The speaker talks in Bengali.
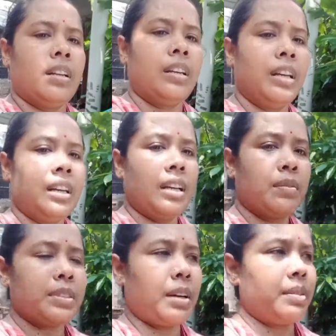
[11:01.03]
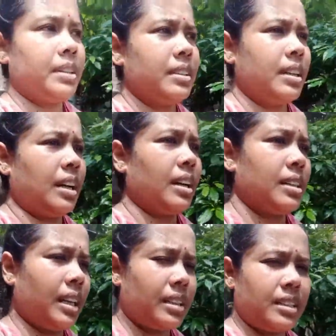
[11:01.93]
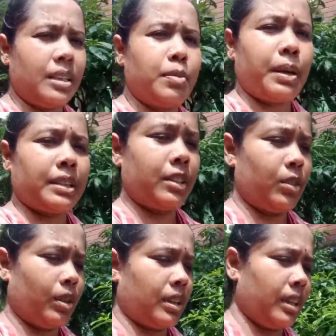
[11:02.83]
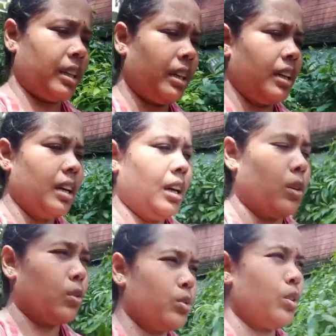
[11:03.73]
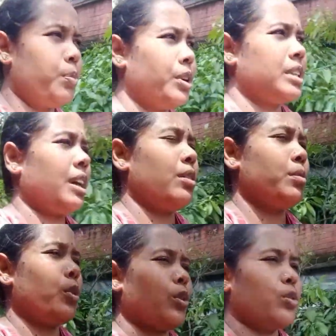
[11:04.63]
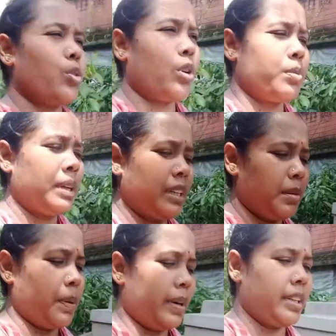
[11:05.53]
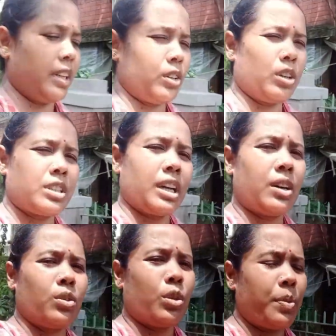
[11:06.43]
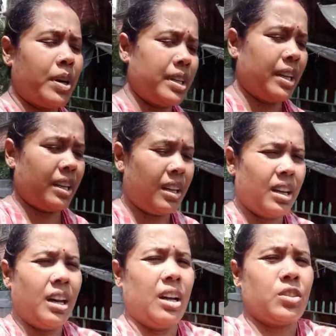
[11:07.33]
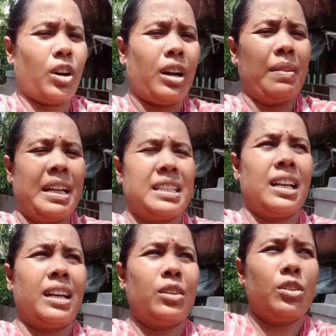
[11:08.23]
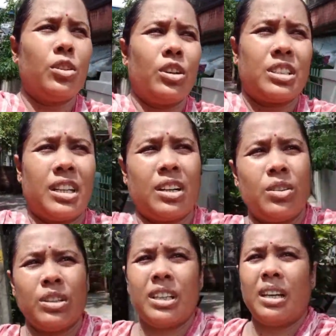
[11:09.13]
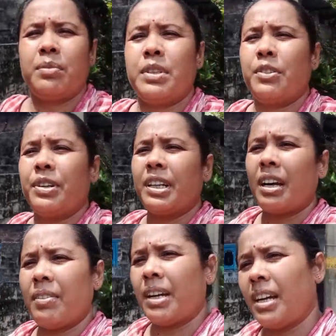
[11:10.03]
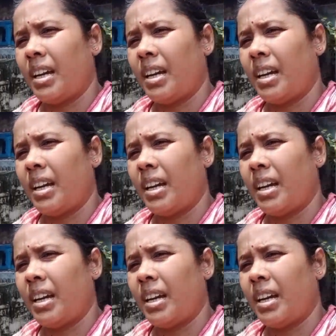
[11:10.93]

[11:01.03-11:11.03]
নিয়ে নিলাম সাবান আর যাচ্ছি পাশের দোকান থেকে খুচরো পয়সা এখন বড় শর্ট বাজারে পাওয়া যায় না দশ টাকা নোটও পাওয়া যায় না সকালবেলা ছেলেকে দুটো দশ টাকার নোট দিলাম টিফিন খাবে